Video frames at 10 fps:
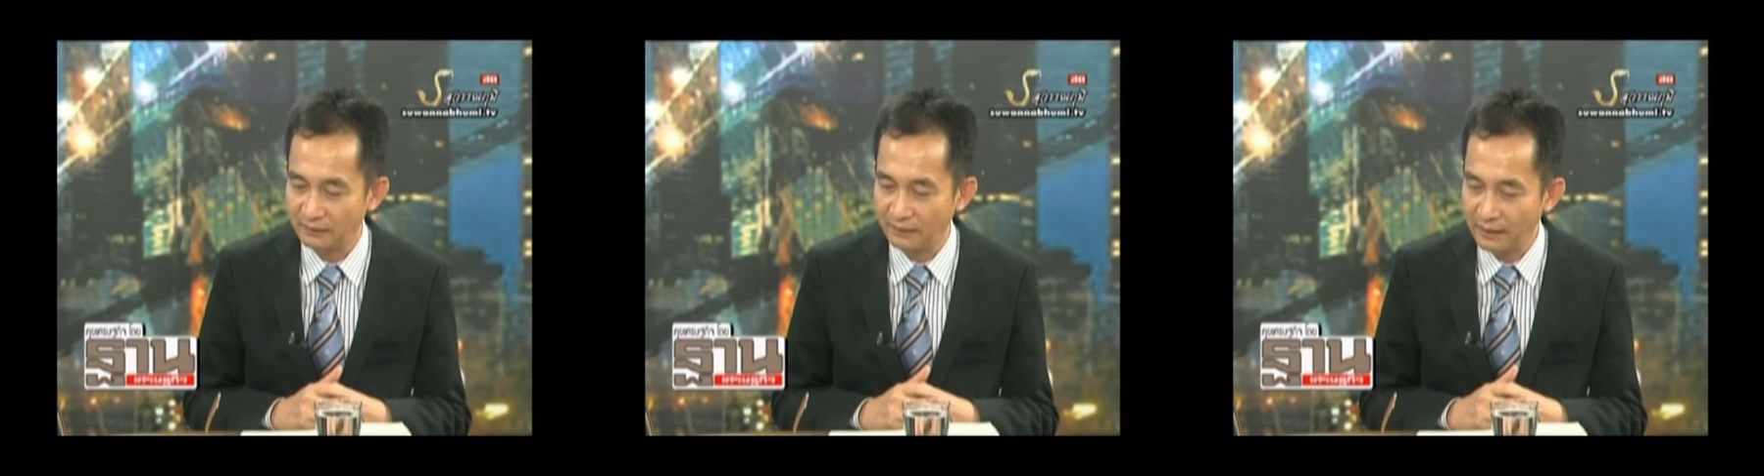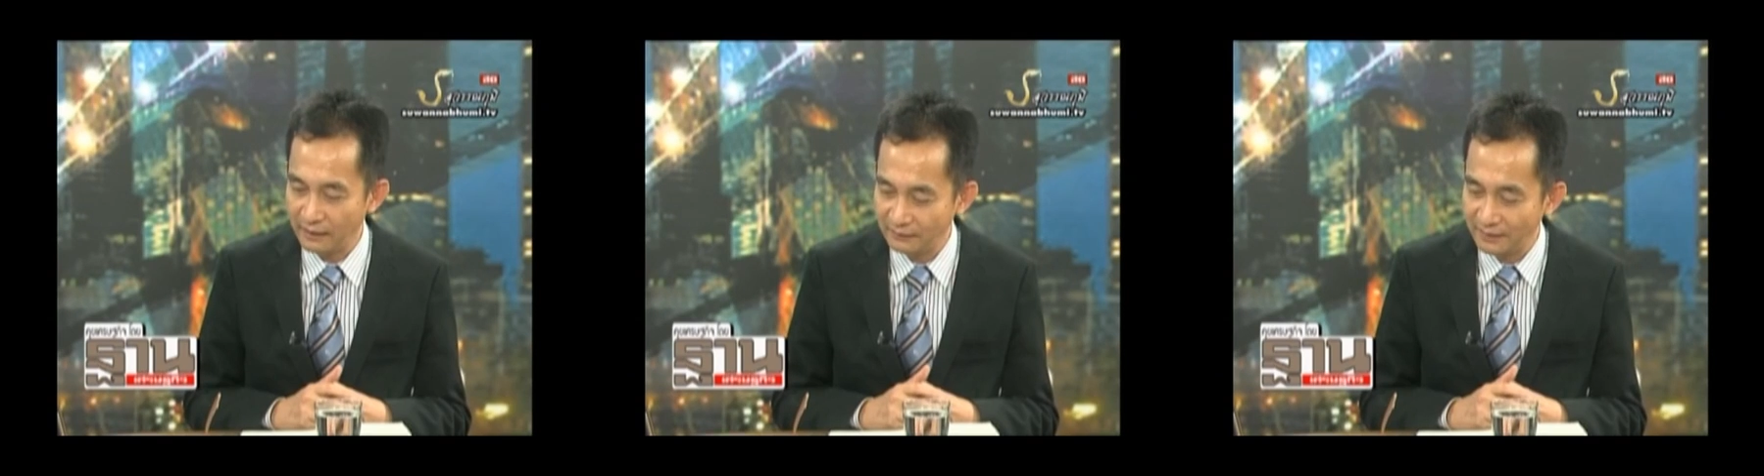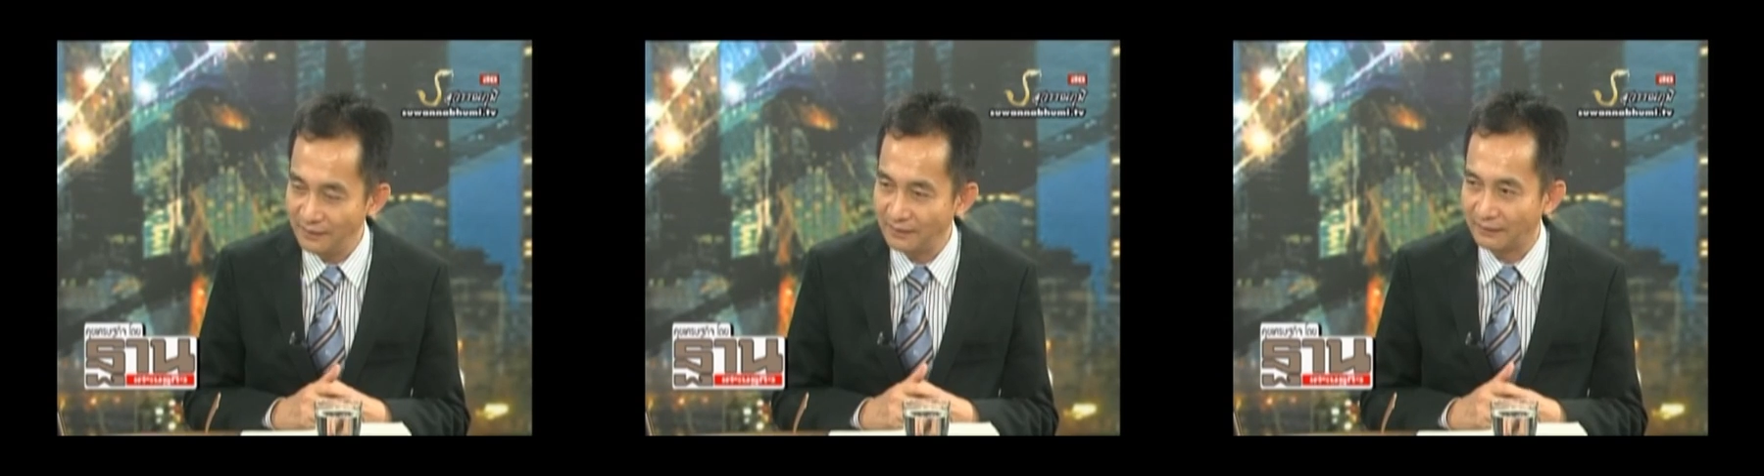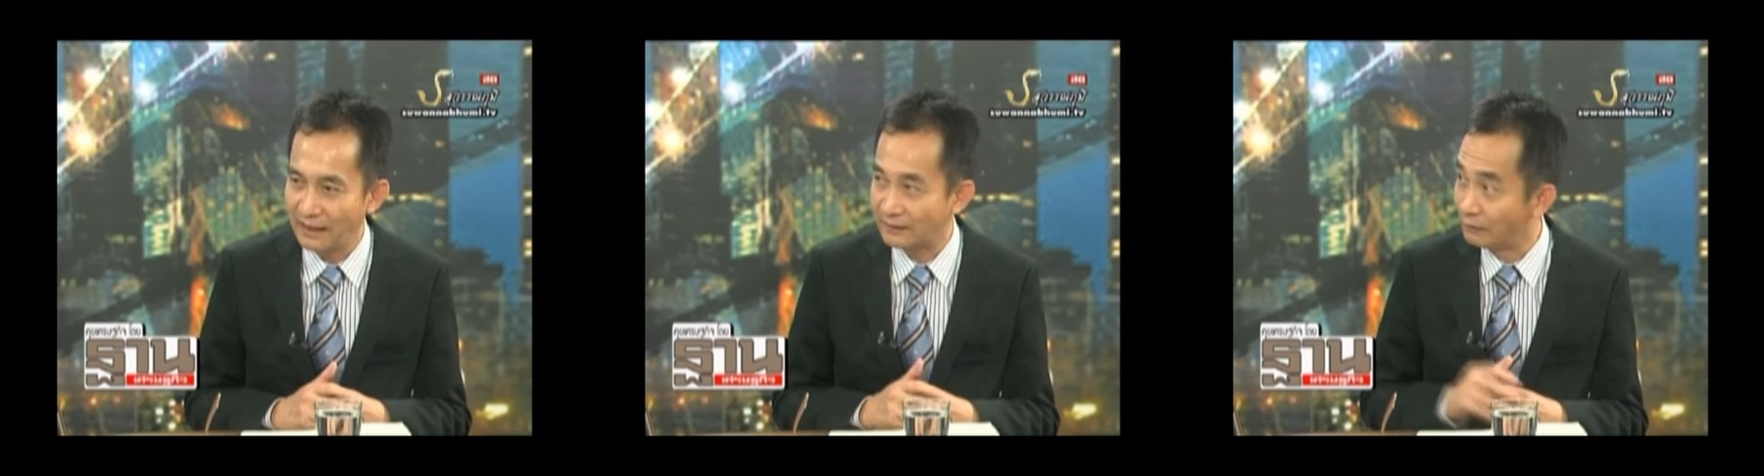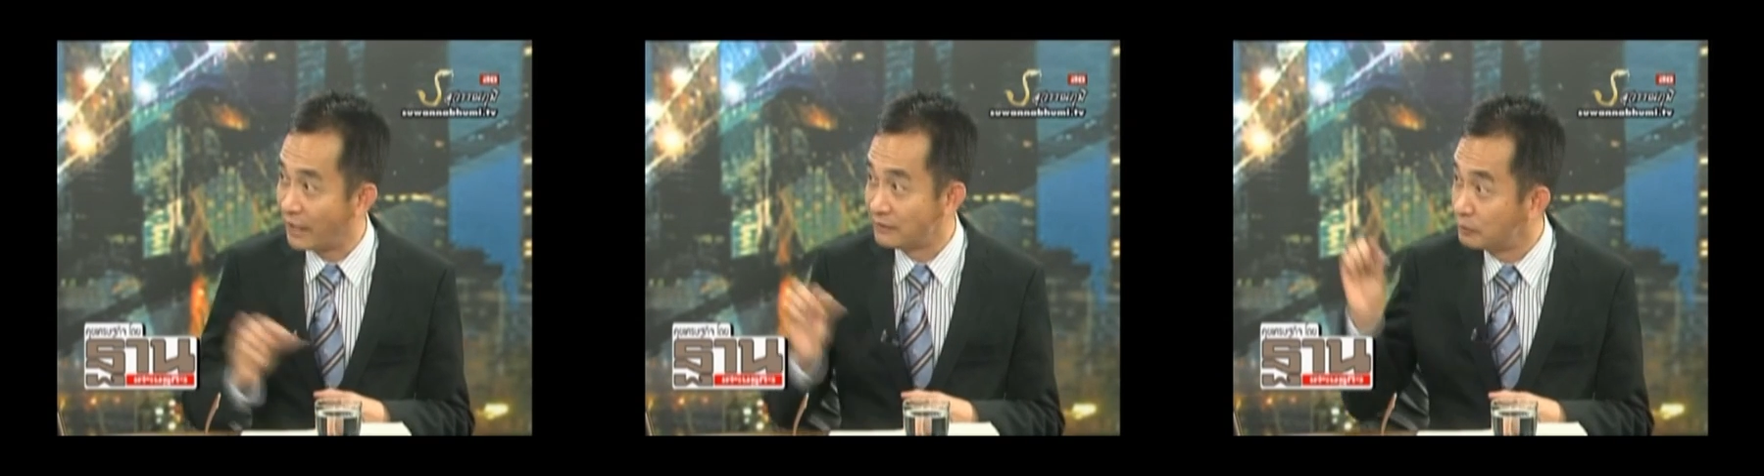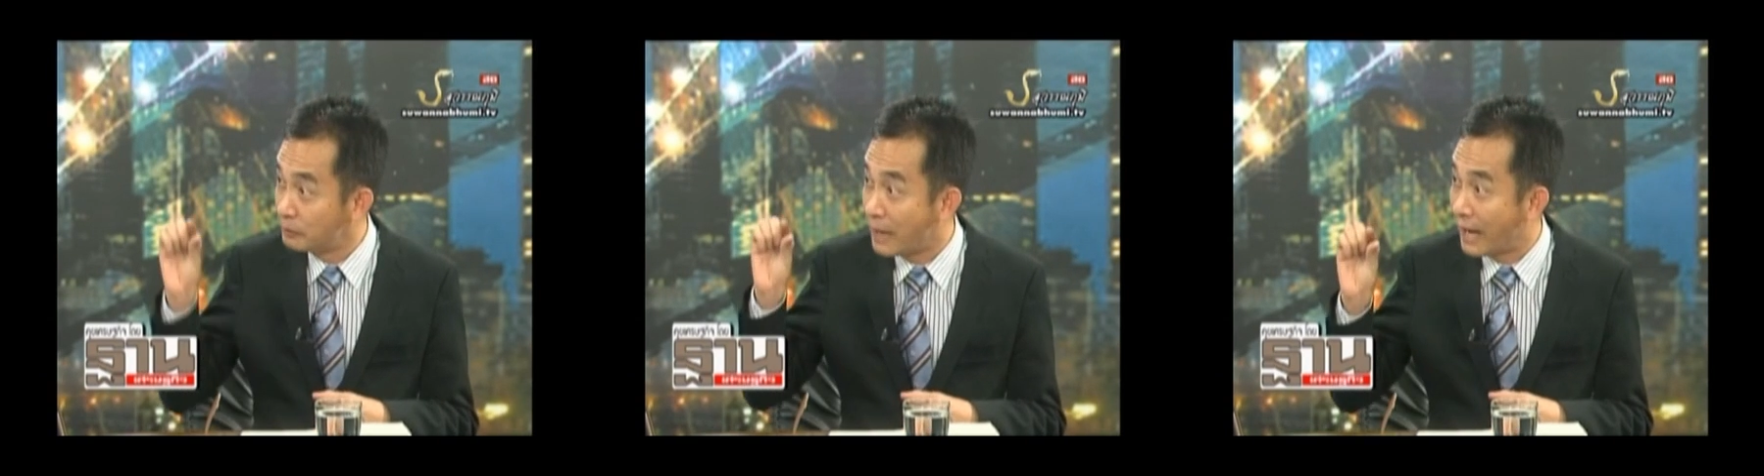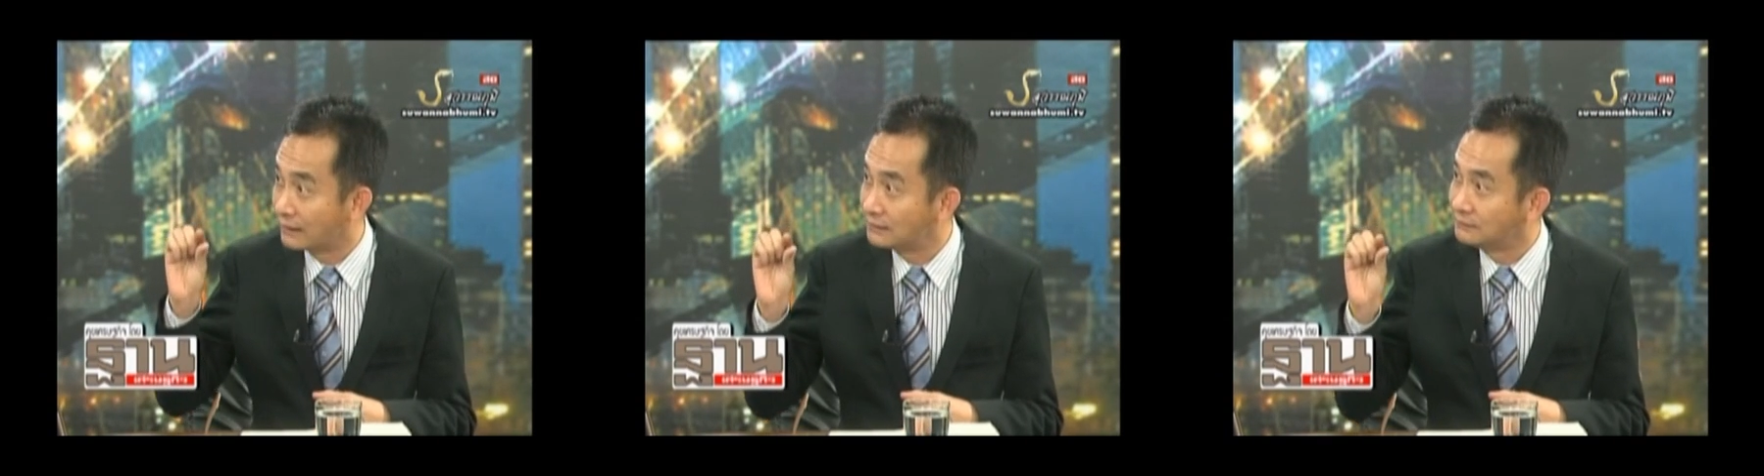อันที่หนึ่งการกำไรนี่มันบาง
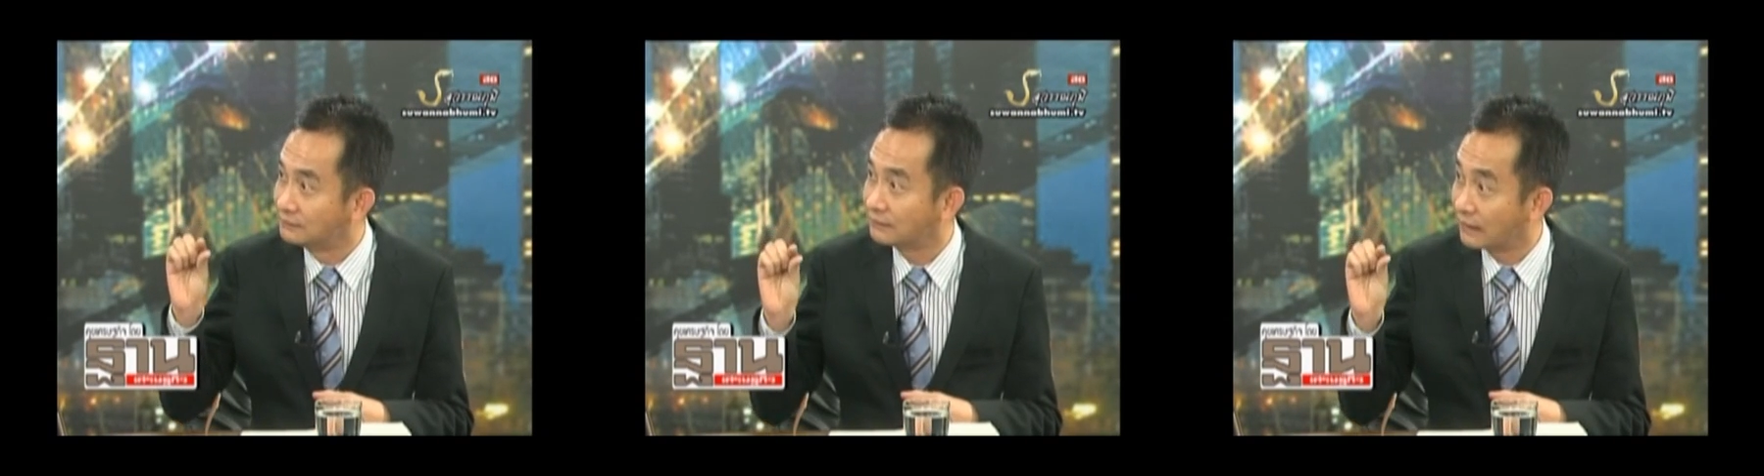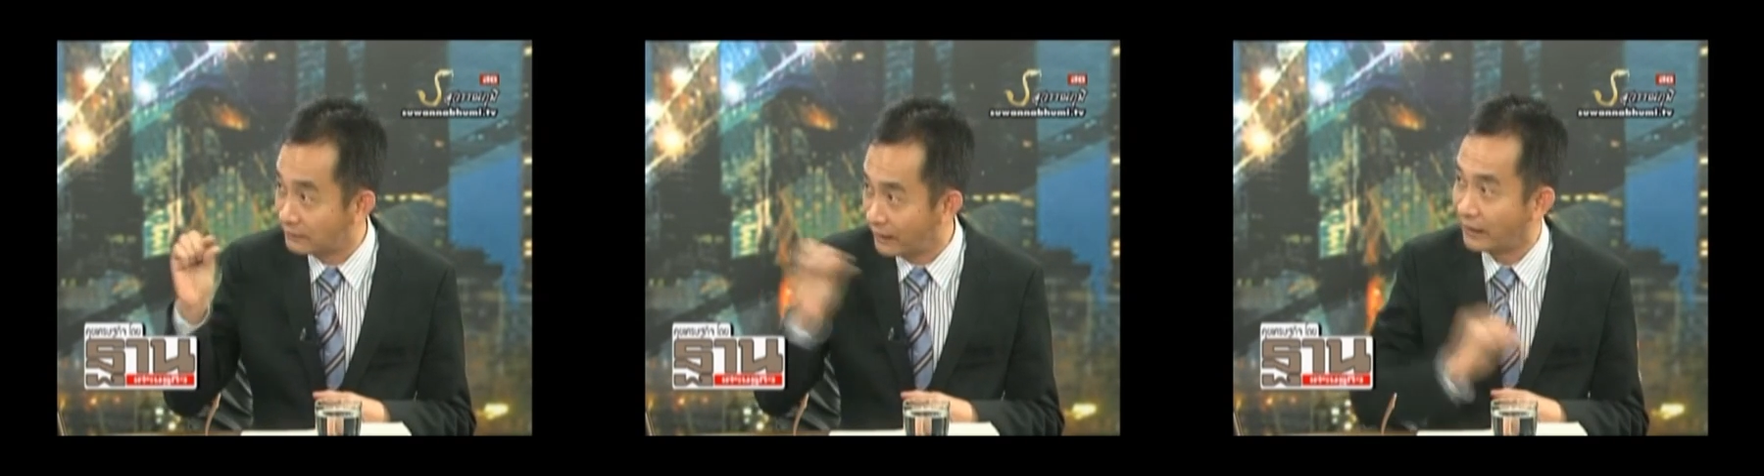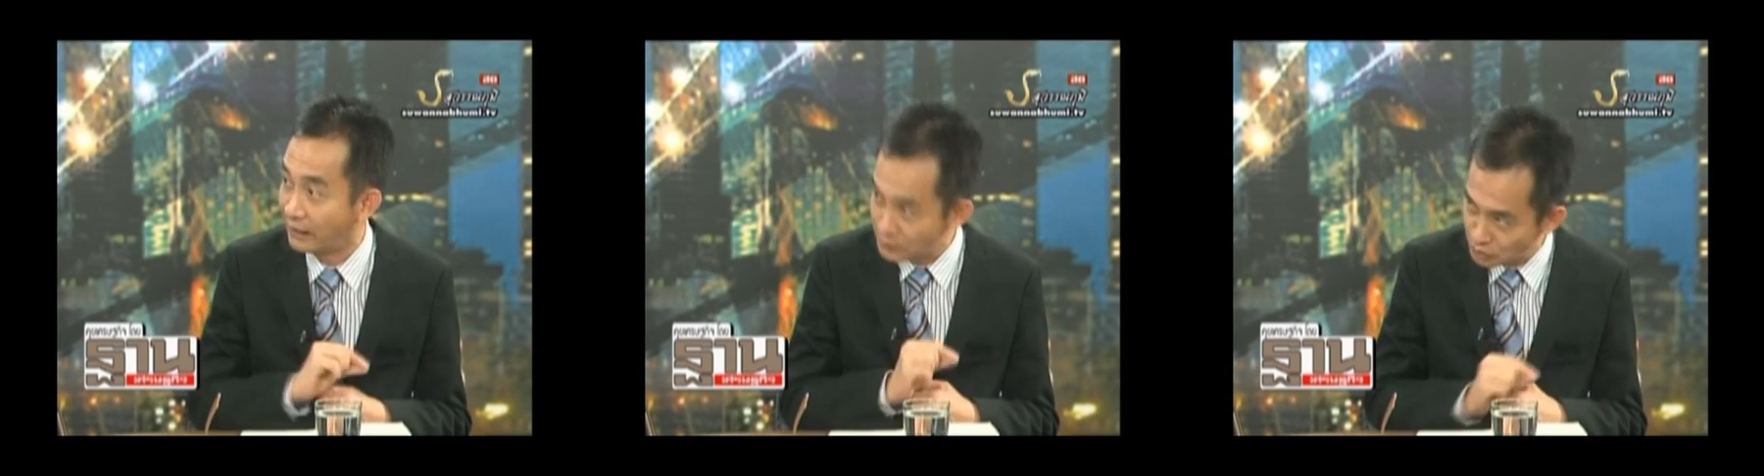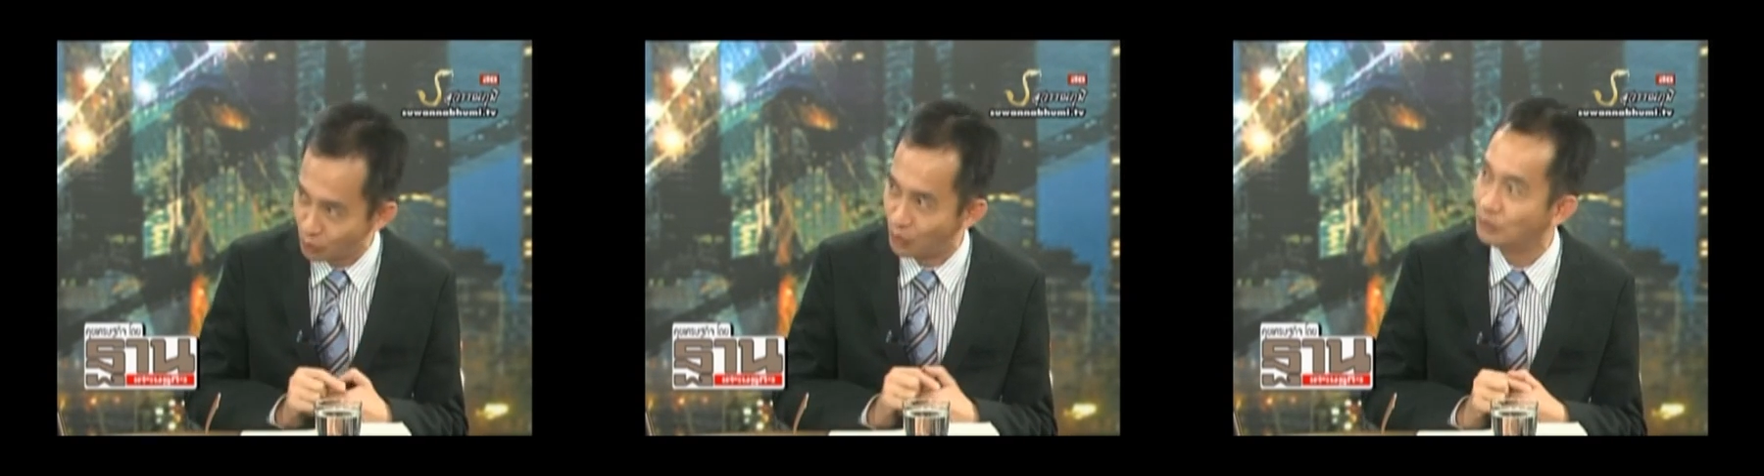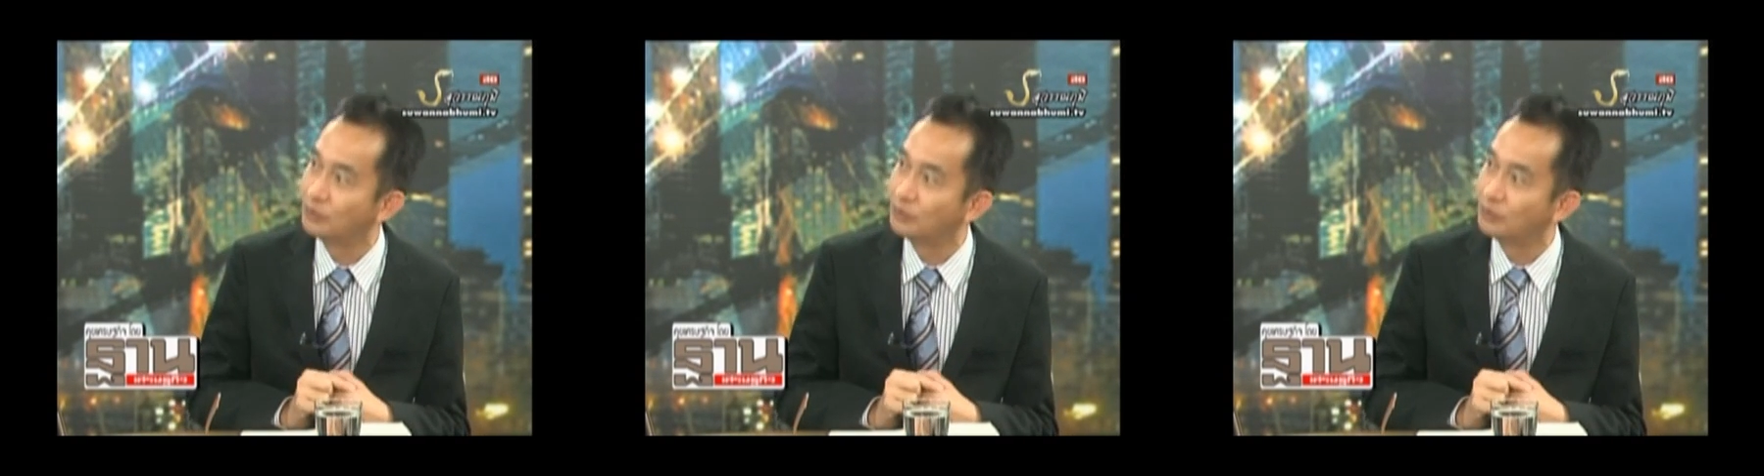ขึ้น การแข่งขันมันสูง